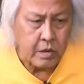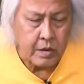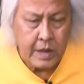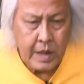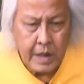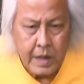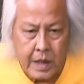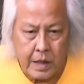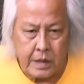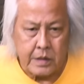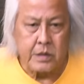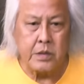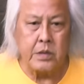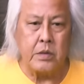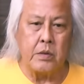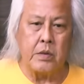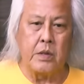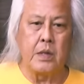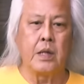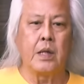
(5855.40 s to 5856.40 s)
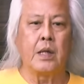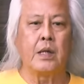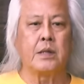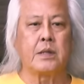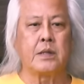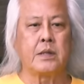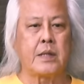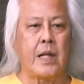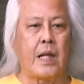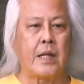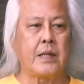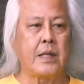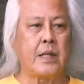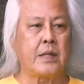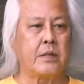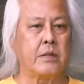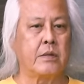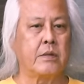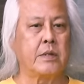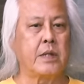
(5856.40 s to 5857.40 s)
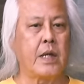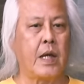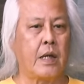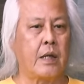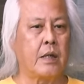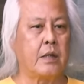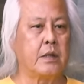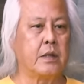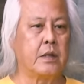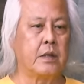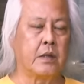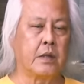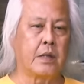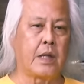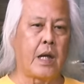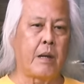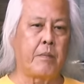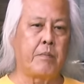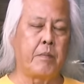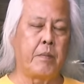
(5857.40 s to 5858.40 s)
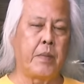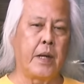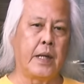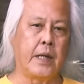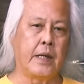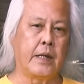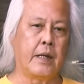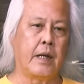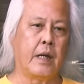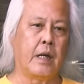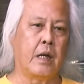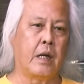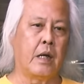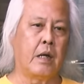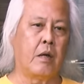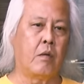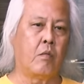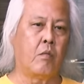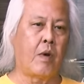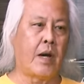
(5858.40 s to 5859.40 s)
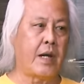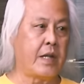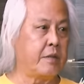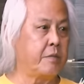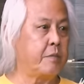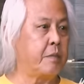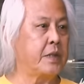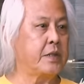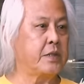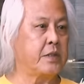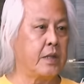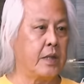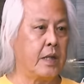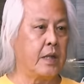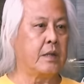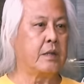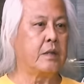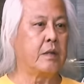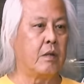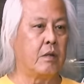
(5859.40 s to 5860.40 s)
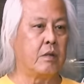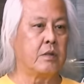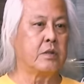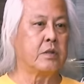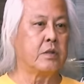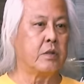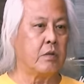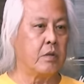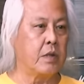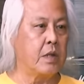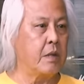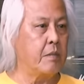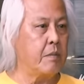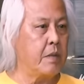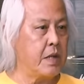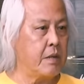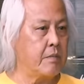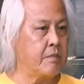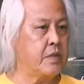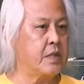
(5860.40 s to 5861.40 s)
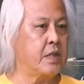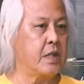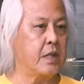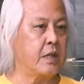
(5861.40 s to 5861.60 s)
จนทั้งหลังสุดเนี่ยสตาร์ทัสของแกก็คือแกเป็น Vice President ของ Sony บี เอ็ม จี